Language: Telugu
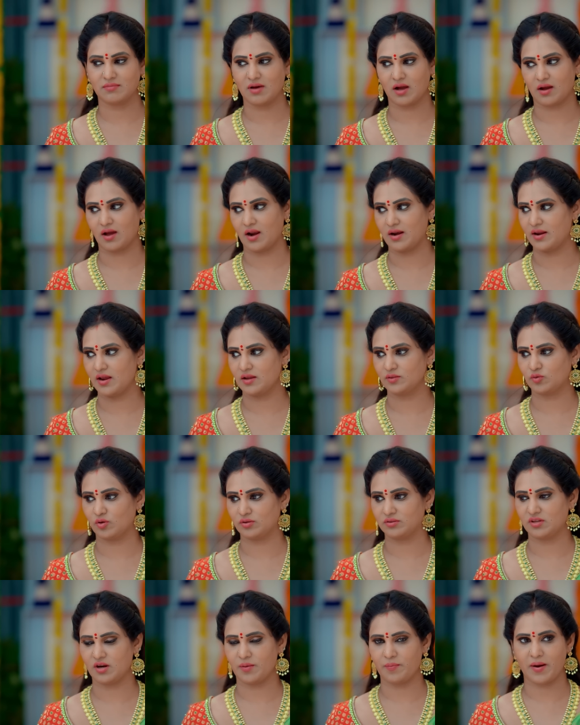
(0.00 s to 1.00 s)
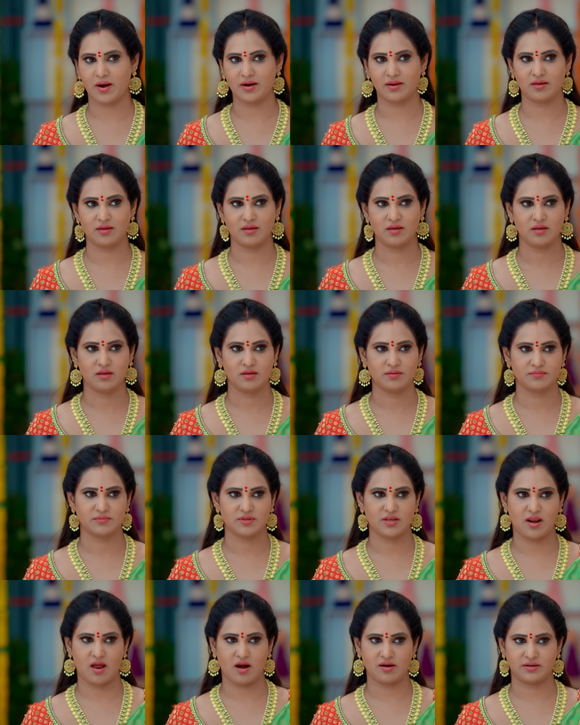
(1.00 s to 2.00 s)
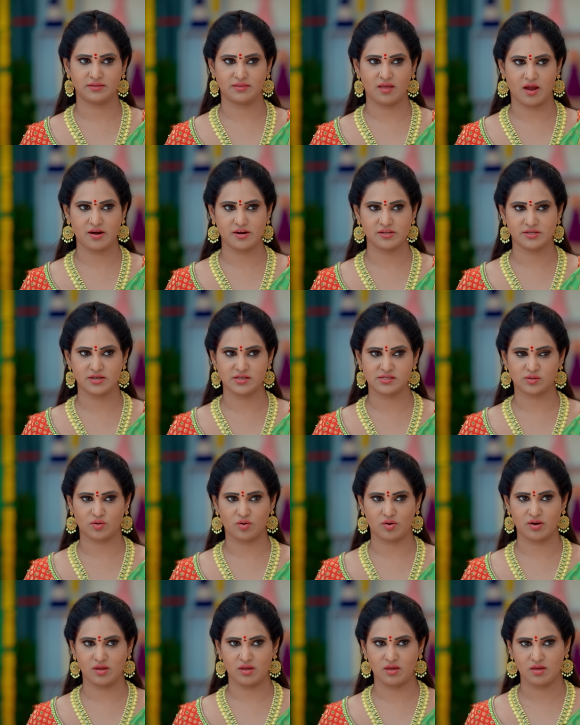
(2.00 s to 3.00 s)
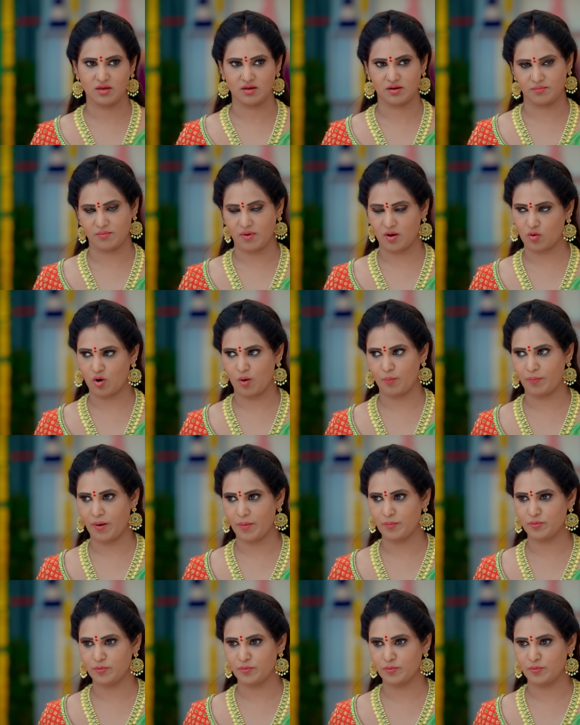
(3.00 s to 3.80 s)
మా కళ్యాణ్ తొందరపడి ఇలాంటి దాన్ని చేసుకుని మా కొంప